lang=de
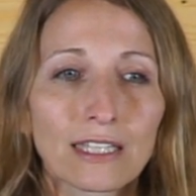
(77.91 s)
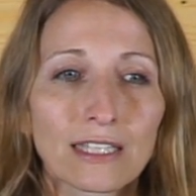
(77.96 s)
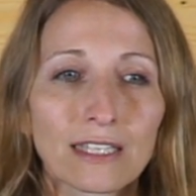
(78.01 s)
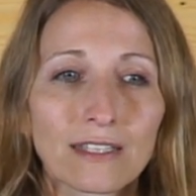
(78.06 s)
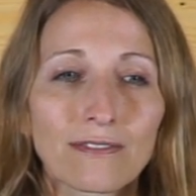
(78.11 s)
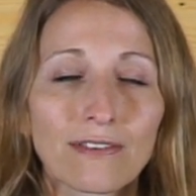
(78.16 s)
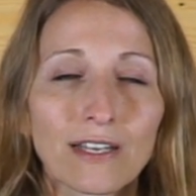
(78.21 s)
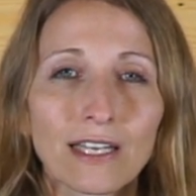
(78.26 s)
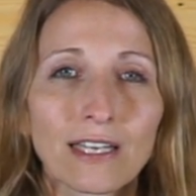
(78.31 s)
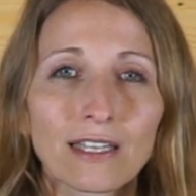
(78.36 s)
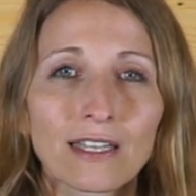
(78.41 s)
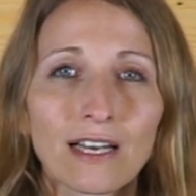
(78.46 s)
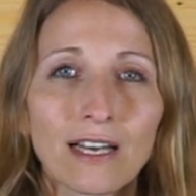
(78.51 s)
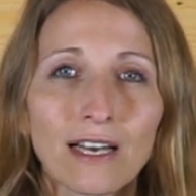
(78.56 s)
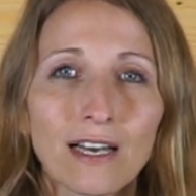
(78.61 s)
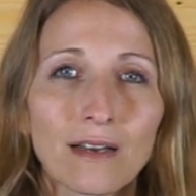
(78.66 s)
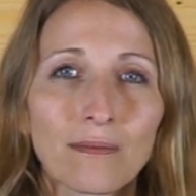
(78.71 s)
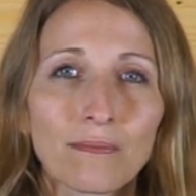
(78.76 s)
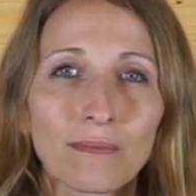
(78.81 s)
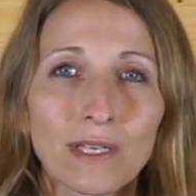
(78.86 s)
Deswegen,
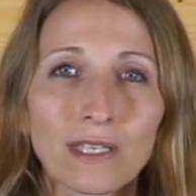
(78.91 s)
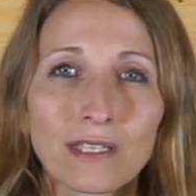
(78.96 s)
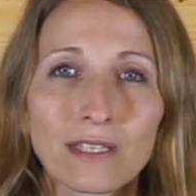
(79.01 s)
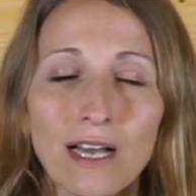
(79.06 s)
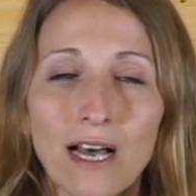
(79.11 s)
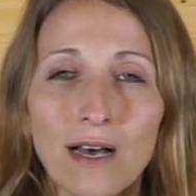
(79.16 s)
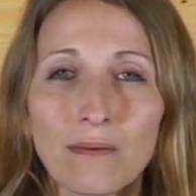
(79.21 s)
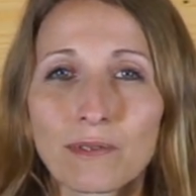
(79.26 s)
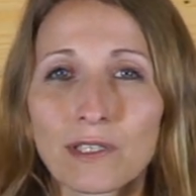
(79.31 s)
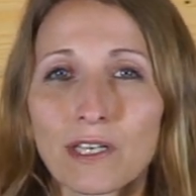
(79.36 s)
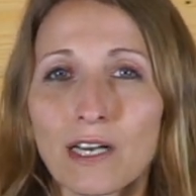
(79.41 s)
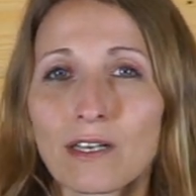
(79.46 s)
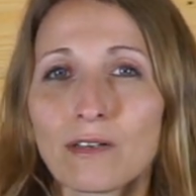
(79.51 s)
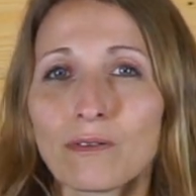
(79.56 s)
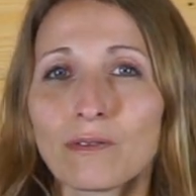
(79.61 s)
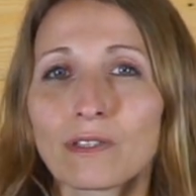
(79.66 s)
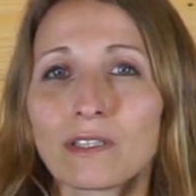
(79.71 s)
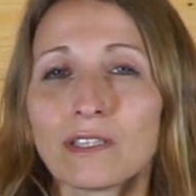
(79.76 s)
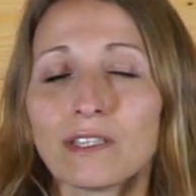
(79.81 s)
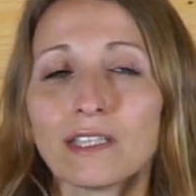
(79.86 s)
mir ist
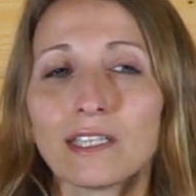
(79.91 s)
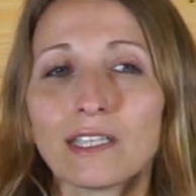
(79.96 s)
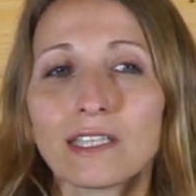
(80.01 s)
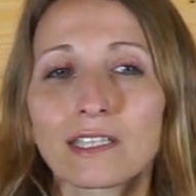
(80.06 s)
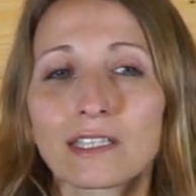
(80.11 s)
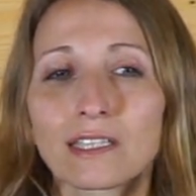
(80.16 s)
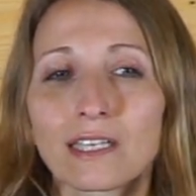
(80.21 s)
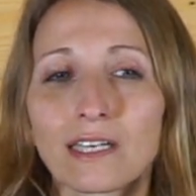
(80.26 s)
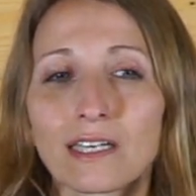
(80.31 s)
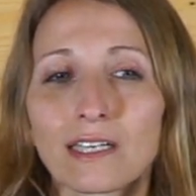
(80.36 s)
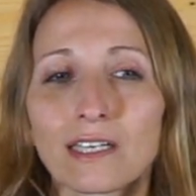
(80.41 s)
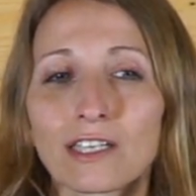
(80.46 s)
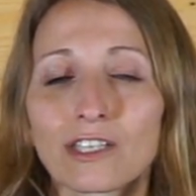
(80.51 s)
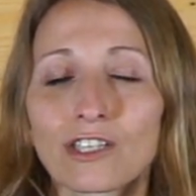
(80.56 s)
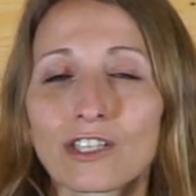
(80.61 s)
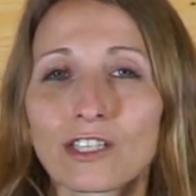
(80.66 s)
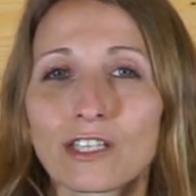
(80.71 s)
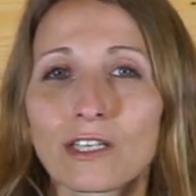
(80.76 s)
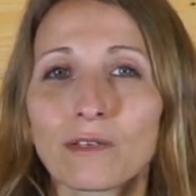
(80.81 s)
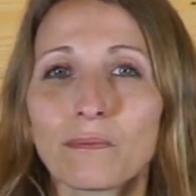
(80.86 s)
absolut nicht äh,
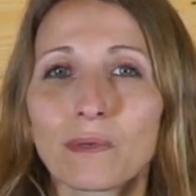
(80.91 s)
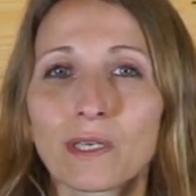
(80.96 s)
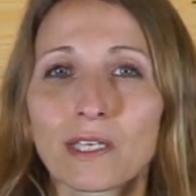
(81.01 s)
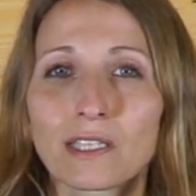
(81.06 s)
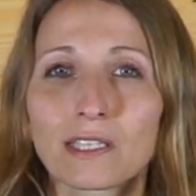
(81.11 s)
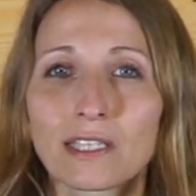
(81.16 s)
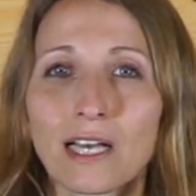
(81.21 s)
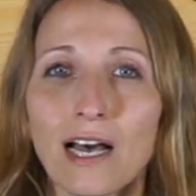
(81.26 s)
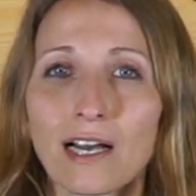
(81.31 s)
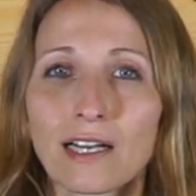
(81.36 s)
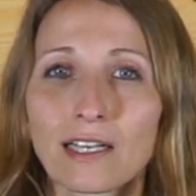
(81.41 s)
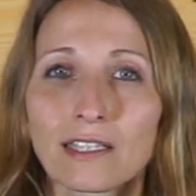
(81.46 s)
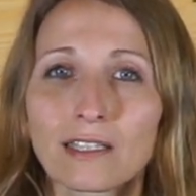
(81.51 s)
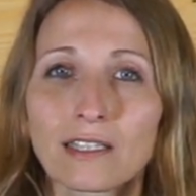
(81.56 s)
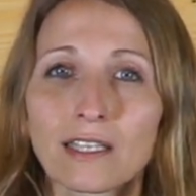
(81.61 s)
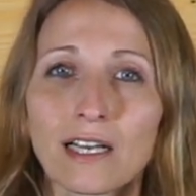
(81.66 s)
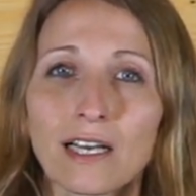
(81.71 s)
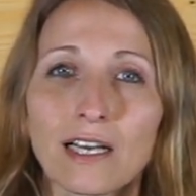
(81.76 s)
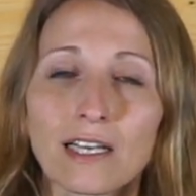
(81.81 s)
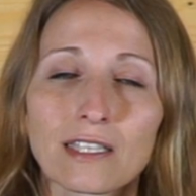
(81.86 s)
stimmig
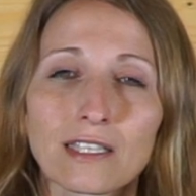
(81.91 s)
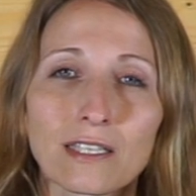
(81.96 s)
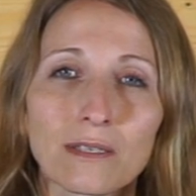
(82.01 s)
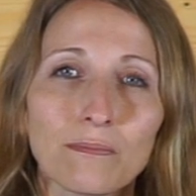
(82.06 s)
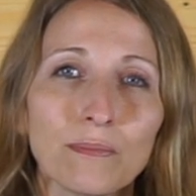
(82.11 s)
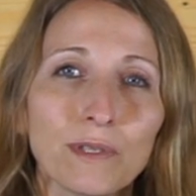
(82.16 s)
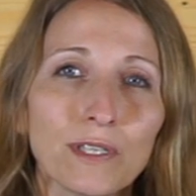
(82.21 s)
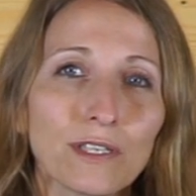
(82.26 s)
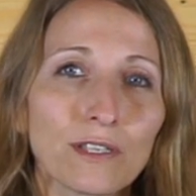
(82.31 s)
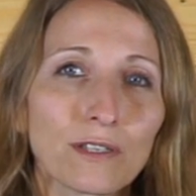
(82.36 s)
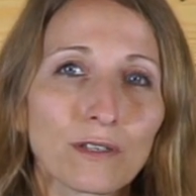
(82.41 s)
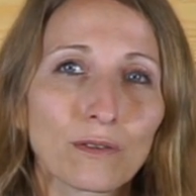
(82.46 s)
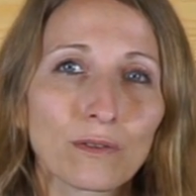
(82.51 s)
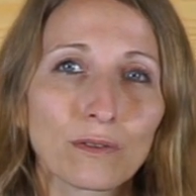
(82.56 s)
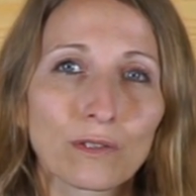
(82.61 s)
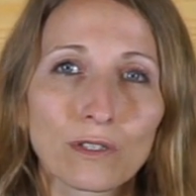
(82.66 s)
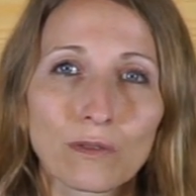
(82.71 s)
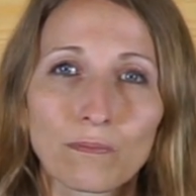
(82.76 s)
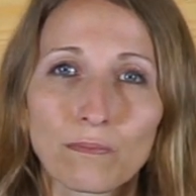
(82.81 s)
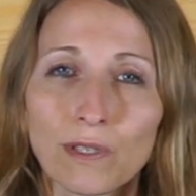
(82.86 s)
sagen
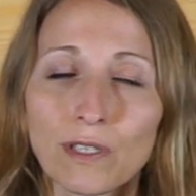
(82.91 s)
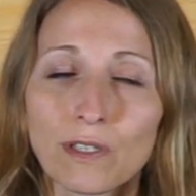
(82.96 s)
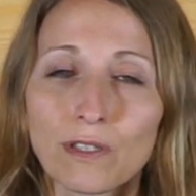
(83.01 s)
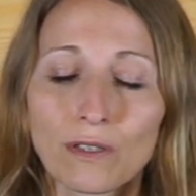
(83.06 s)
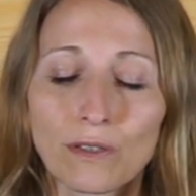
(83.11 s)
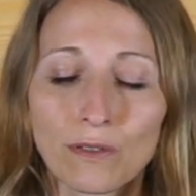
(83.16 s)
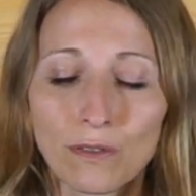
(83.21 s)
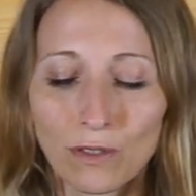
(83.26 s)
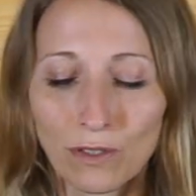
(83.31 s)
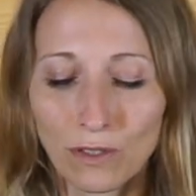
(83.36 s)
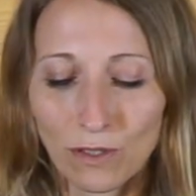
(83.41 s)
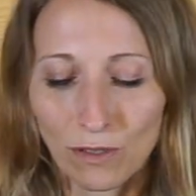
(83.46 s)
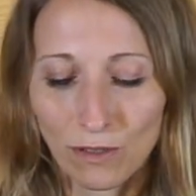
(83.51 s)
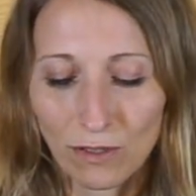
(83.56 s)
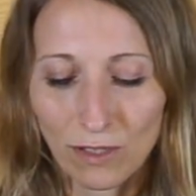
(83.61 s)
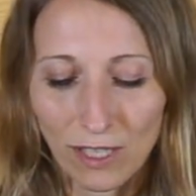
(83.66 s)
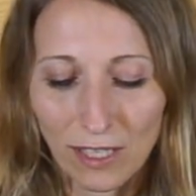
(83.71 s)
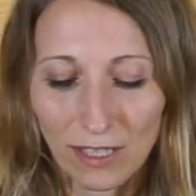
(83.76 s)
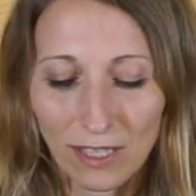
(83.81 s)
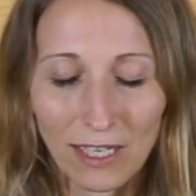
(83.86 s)
Sibiricus, Pinicus,
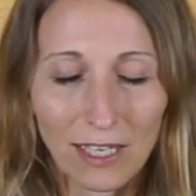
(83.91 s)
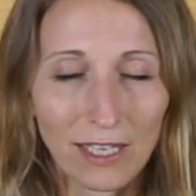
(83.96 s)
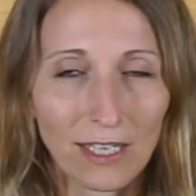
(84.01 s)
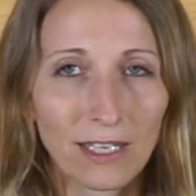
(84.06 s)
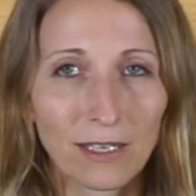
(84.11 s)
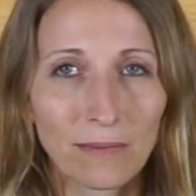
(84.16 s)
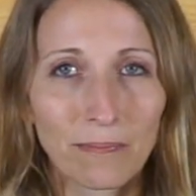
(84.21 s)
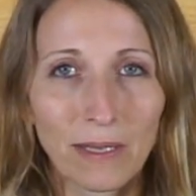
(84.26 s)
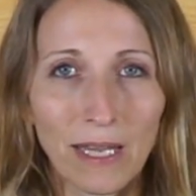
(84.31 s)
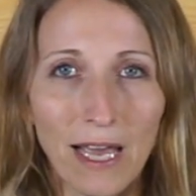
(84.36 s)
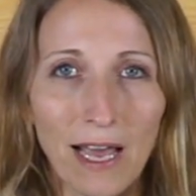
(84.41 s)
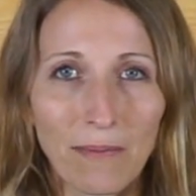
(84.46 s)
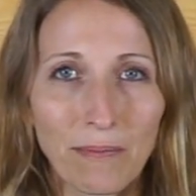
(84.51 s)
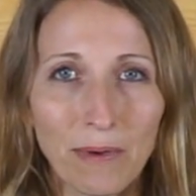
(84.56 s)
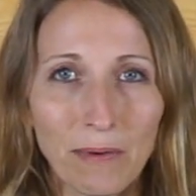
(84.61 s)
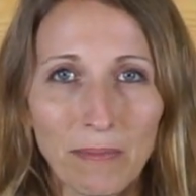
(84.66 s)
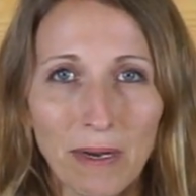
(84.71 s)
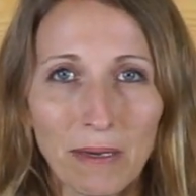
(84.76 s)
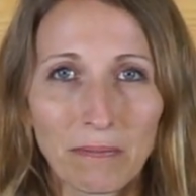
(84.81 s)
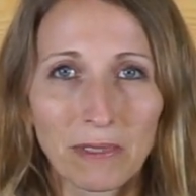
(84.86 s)
sondern ich
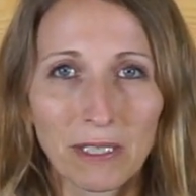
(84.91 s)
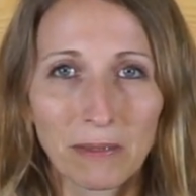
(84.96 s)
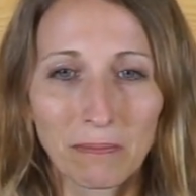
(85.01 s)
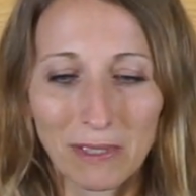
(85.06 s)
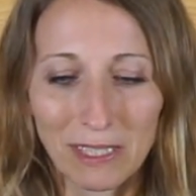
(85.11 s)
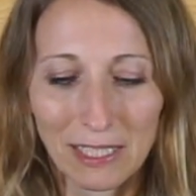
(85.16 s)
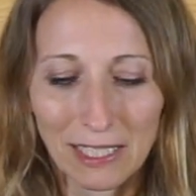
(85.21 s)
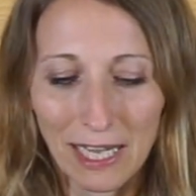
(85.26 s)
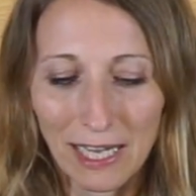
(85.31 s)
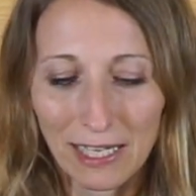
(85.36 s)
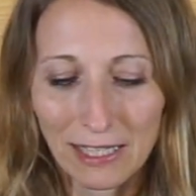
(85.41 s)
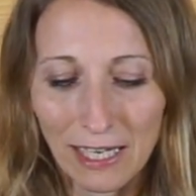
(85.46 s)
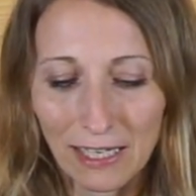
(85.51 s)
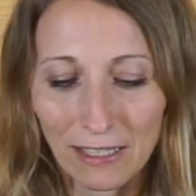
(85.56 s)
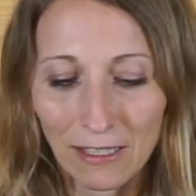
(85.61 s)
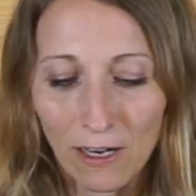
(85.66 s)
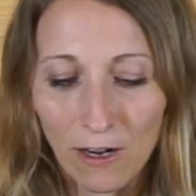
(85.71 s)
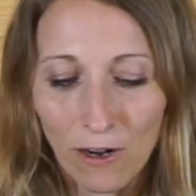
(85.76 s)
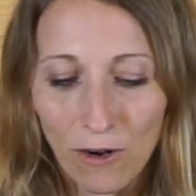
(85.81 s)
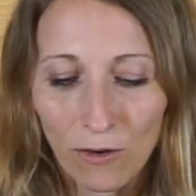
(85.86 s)
bleibe beim dem Zedern